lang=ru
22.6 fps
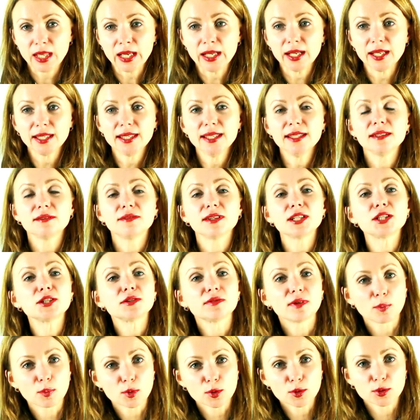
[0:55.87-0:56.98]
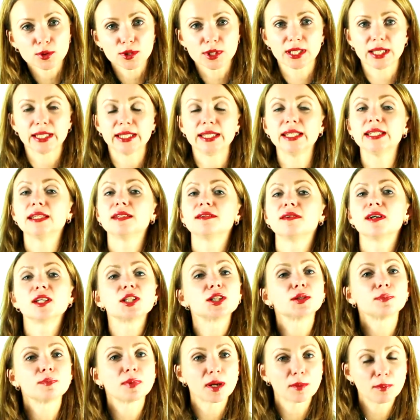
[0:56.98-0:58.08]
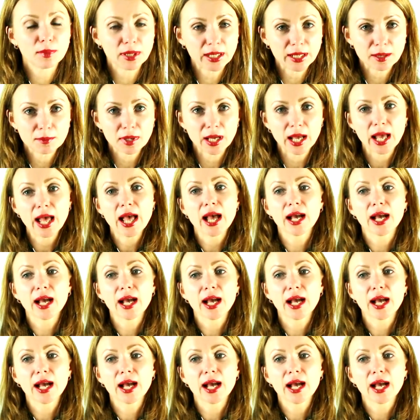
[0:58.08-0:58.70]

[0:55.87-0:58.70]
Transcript: какие-то ваши вопросы, какие-то ваши проблемы,